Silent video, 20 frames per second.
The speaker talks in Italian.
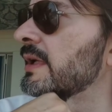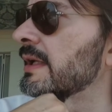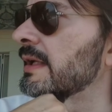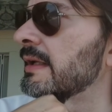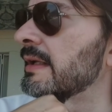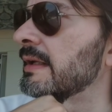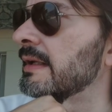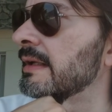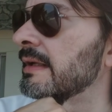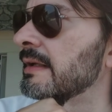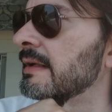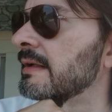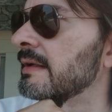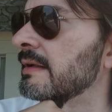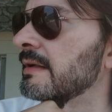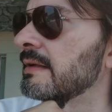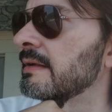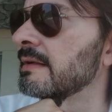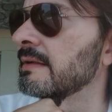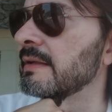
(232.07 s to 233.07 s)
che,
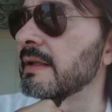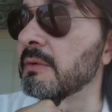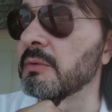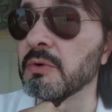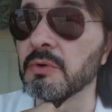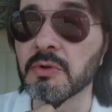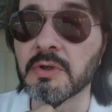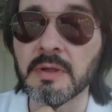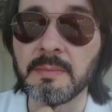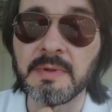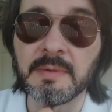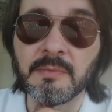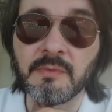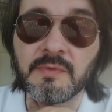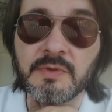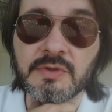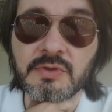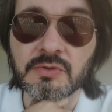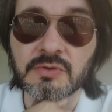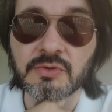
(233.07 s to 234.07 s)
da, quello che, abbiamo
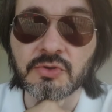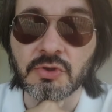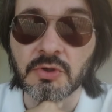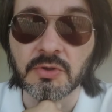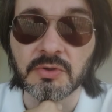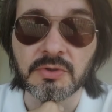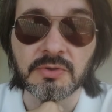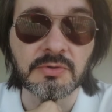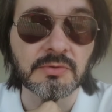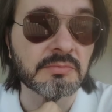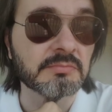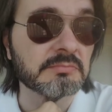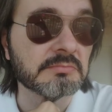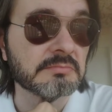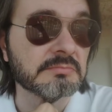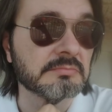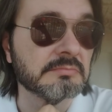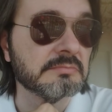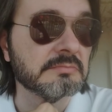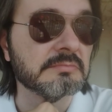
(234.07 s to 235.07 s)
visto di solito,
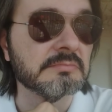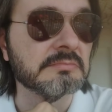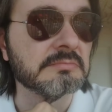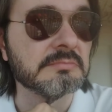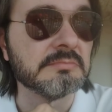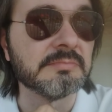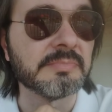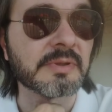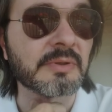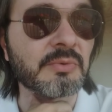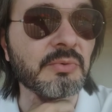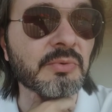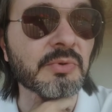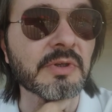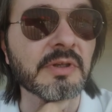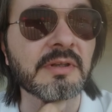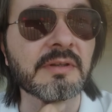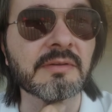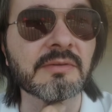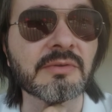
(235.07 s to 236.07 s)
mm, per
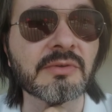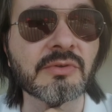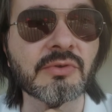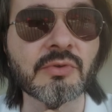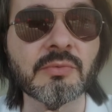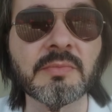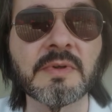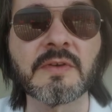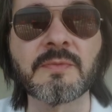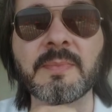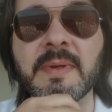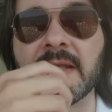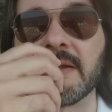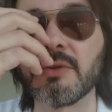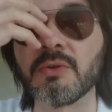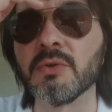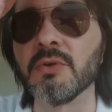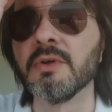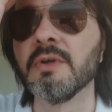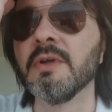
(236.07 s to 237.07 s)
cui non, non mi
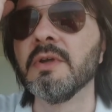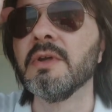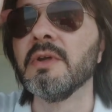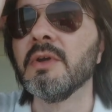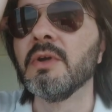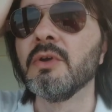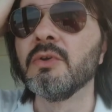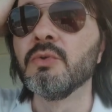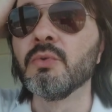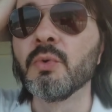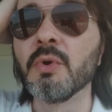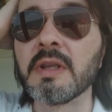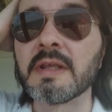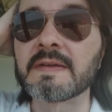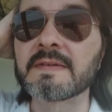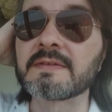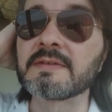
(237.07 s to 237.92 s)
aspetto nulla,